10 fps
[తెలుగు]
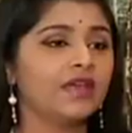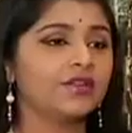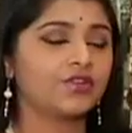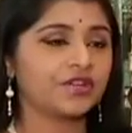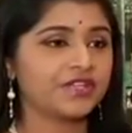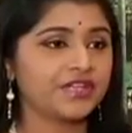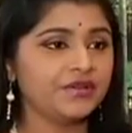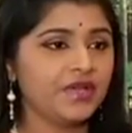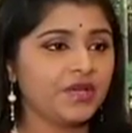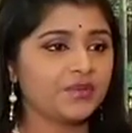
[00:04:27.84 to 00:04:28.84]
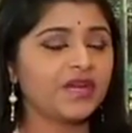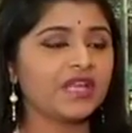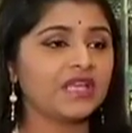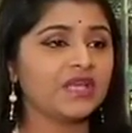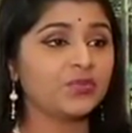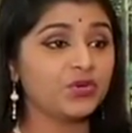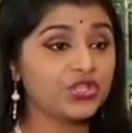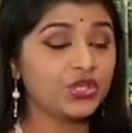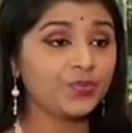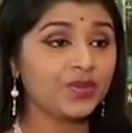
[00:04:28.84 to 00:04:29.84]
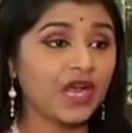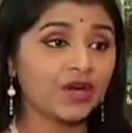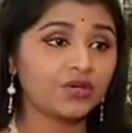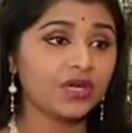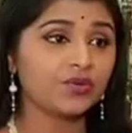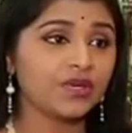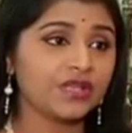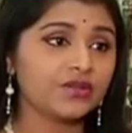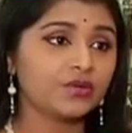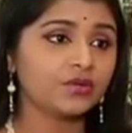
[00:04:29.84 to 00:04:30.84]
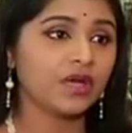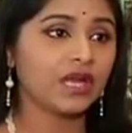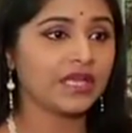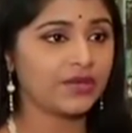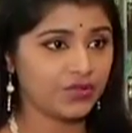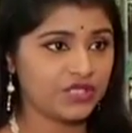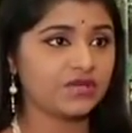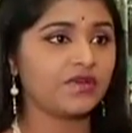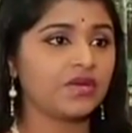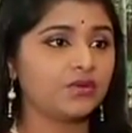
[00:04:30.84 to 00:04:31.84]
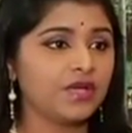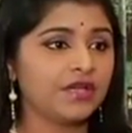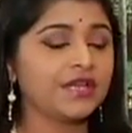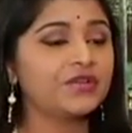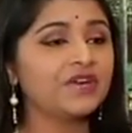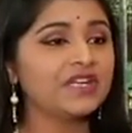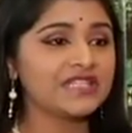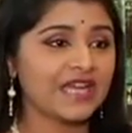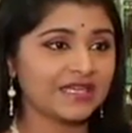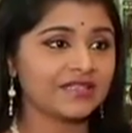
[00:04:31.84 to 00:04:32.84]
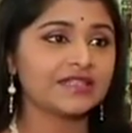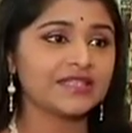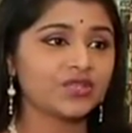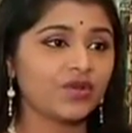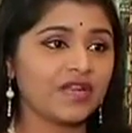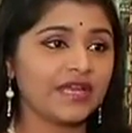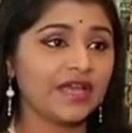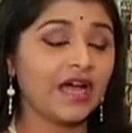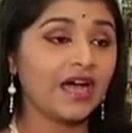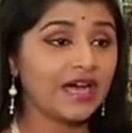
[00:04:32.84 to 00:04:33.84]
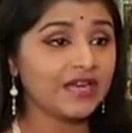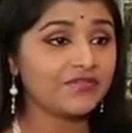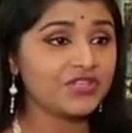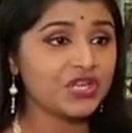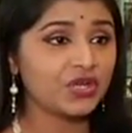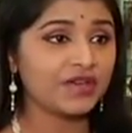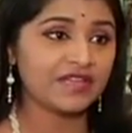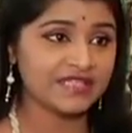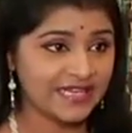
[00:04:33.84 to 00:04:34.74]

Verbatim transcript: డాక్టర్ గారు మరి ఈ భుజం నొప్పి రాకుండా ఉండేందుకు అలాగే వచ్చిన వాళ్ళు ఎటువంటి జాగ్రత్తలు తీసుకోవాలి ఆహారం విషయంలో ఏమైనా శ్రద్ధ